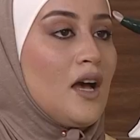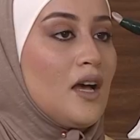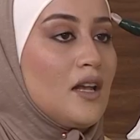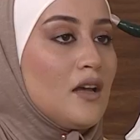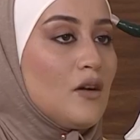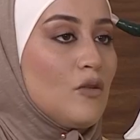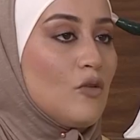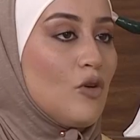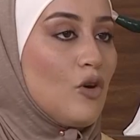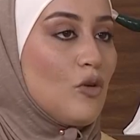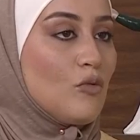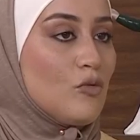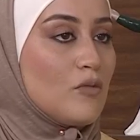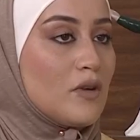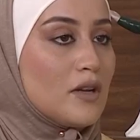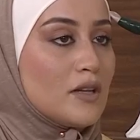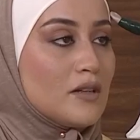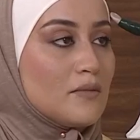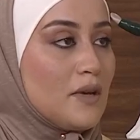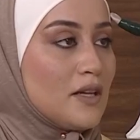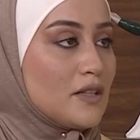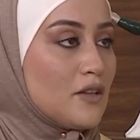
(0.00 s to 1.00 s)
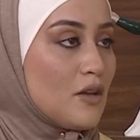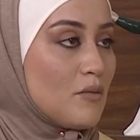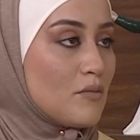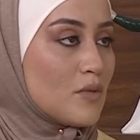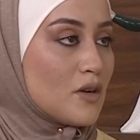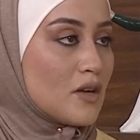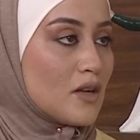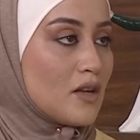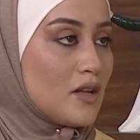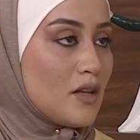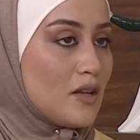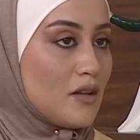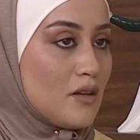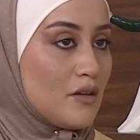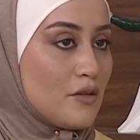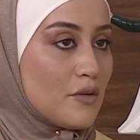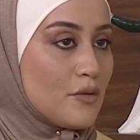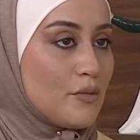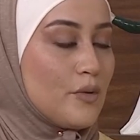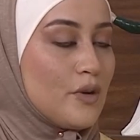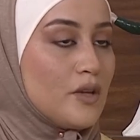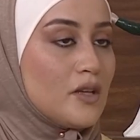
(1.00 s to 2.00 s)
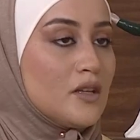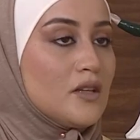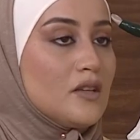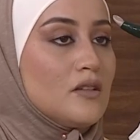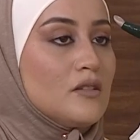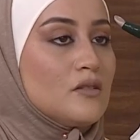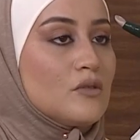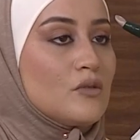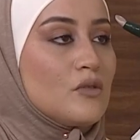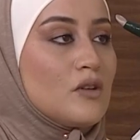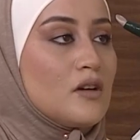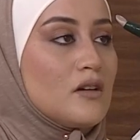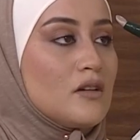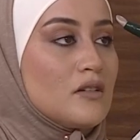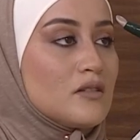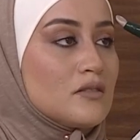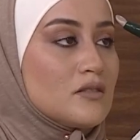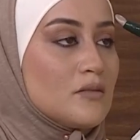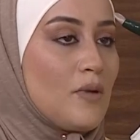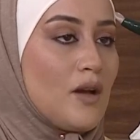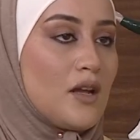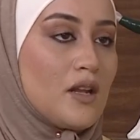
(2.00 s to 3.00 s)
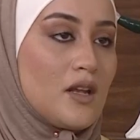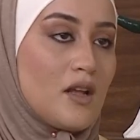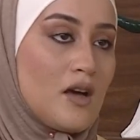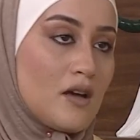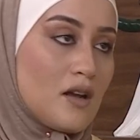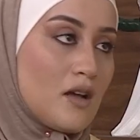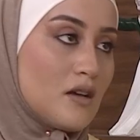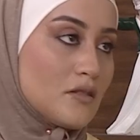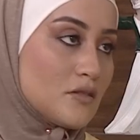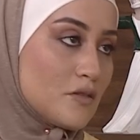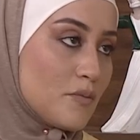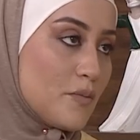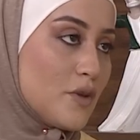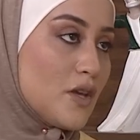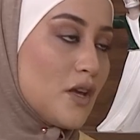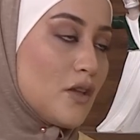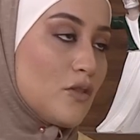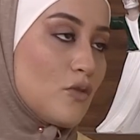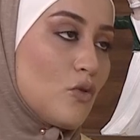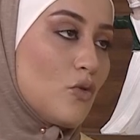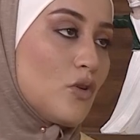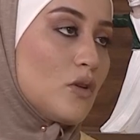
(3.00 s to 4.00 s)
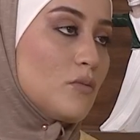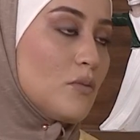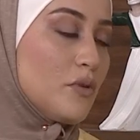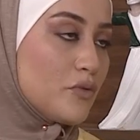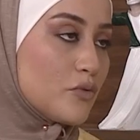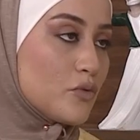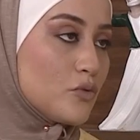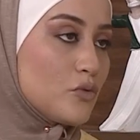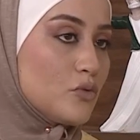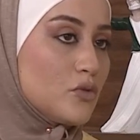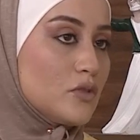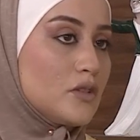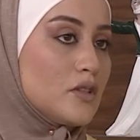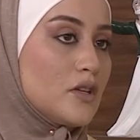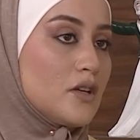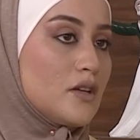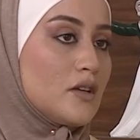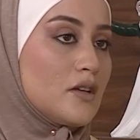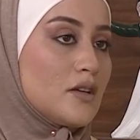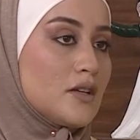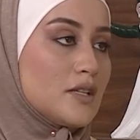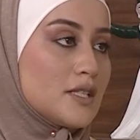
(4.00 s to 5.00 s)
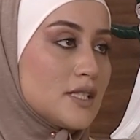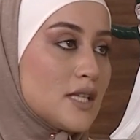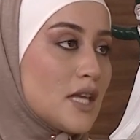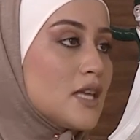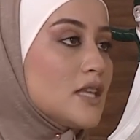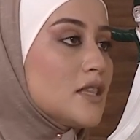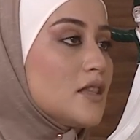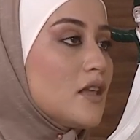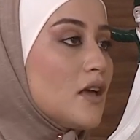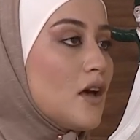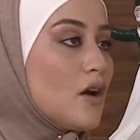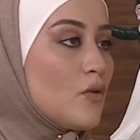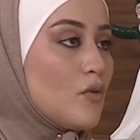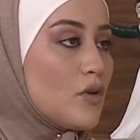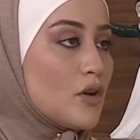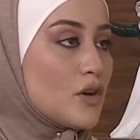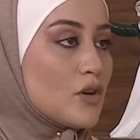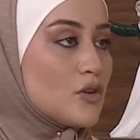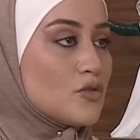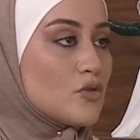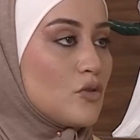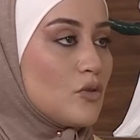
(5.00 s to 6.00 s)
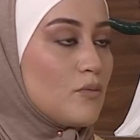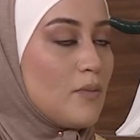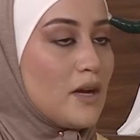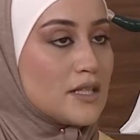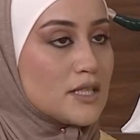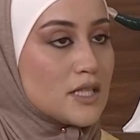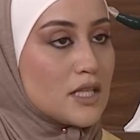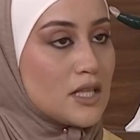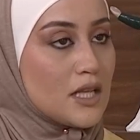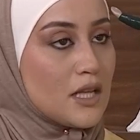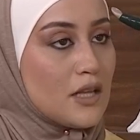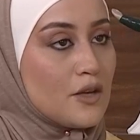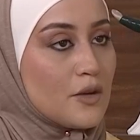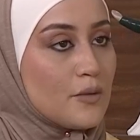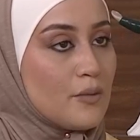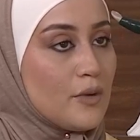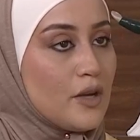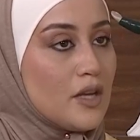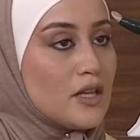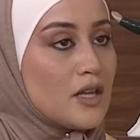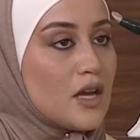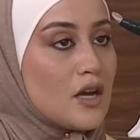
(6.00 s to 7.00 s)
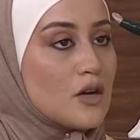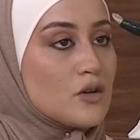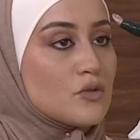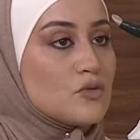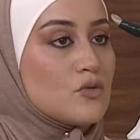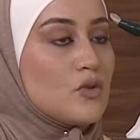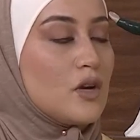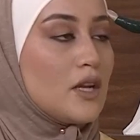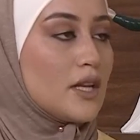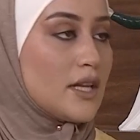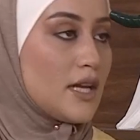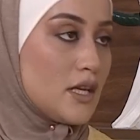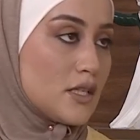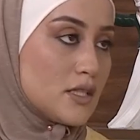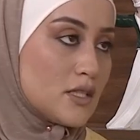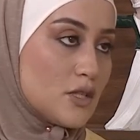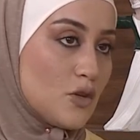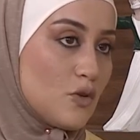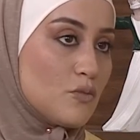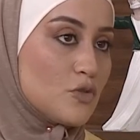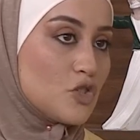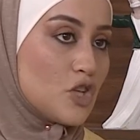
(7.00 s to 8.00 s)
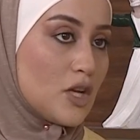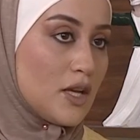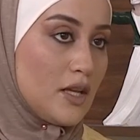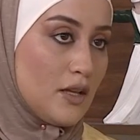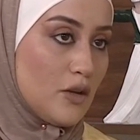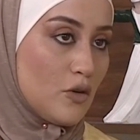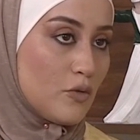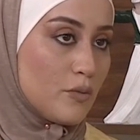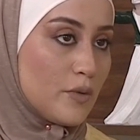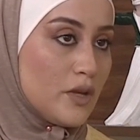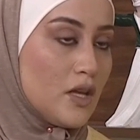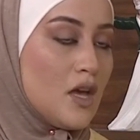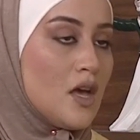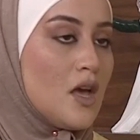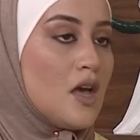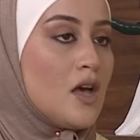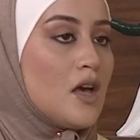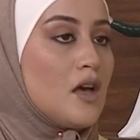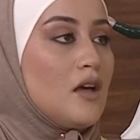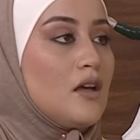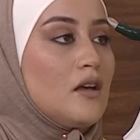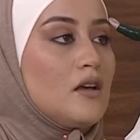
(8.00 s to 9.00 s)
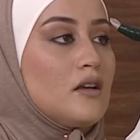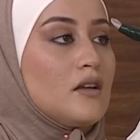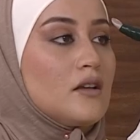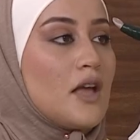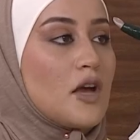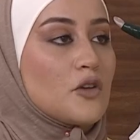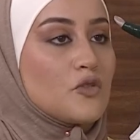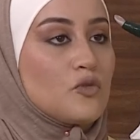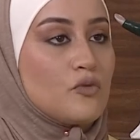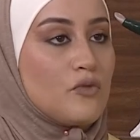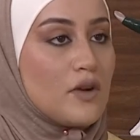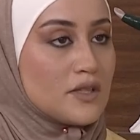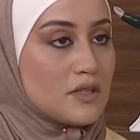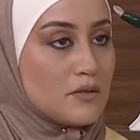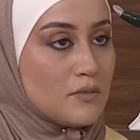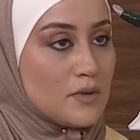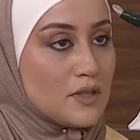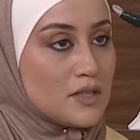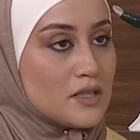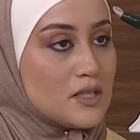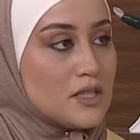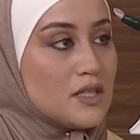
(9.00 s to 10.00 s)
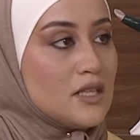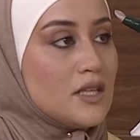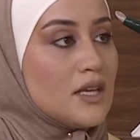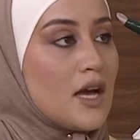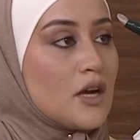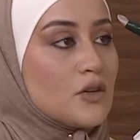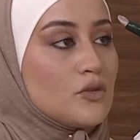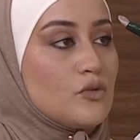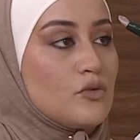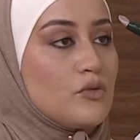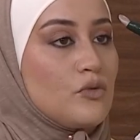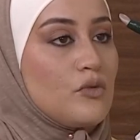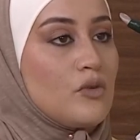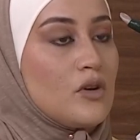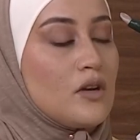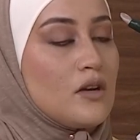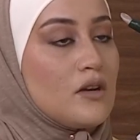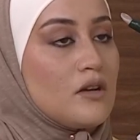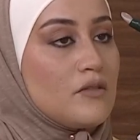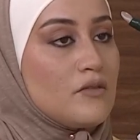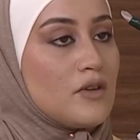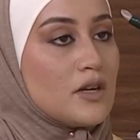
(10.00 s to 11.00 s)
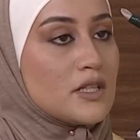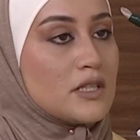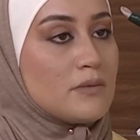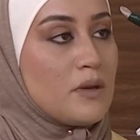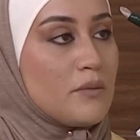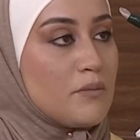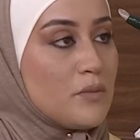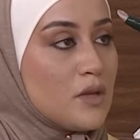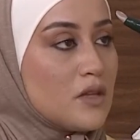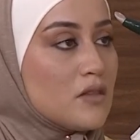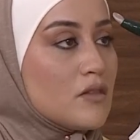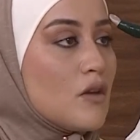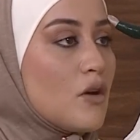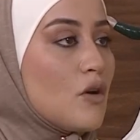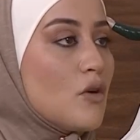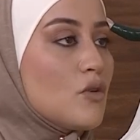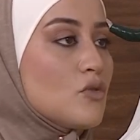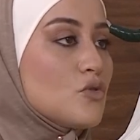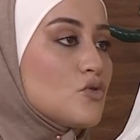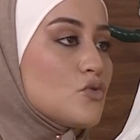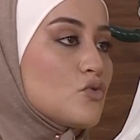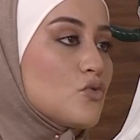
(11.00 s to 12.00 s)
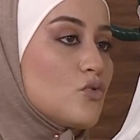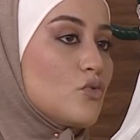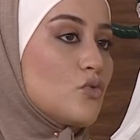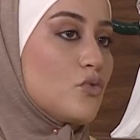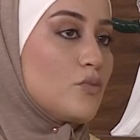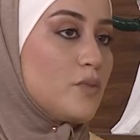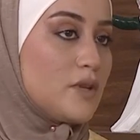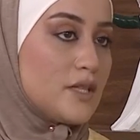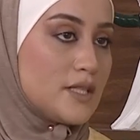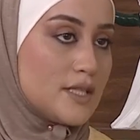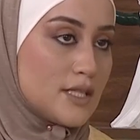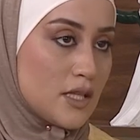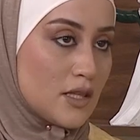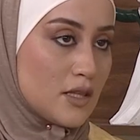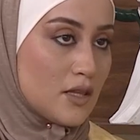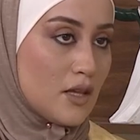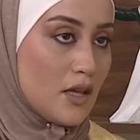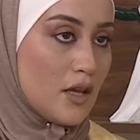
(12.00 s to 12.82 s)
هلا هو عموما بعد عمر الأربعين وطبعا الاراء طبيه هو المفروض السيده آه، او الرجل بعد سن الأربعين ياخذوا الكالسيوم بشكل يومي آه، ياخذوا فيتامين دي ياخذوا آه، فيتامين بي 12 وبي 6